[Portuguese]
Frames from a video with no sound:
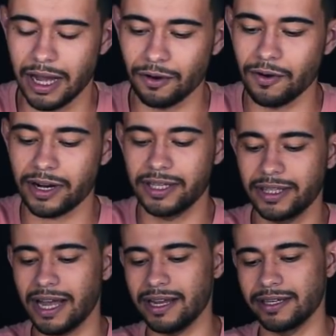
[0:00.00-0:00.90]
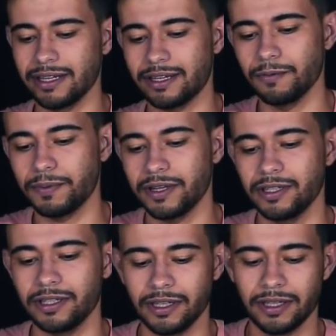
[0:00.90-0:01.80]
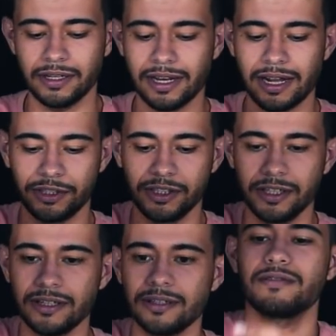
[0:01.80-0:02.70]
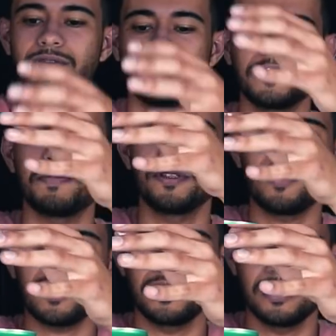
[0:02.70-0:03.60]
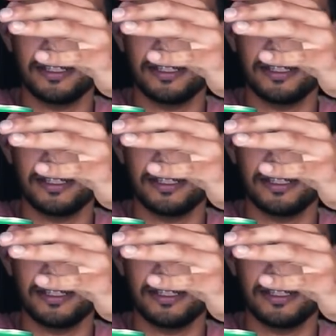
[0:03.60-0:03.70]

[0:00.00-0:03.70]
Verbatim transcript: Agora aqui tá a linha que eu prendi na latinha e vou espendurar aqui em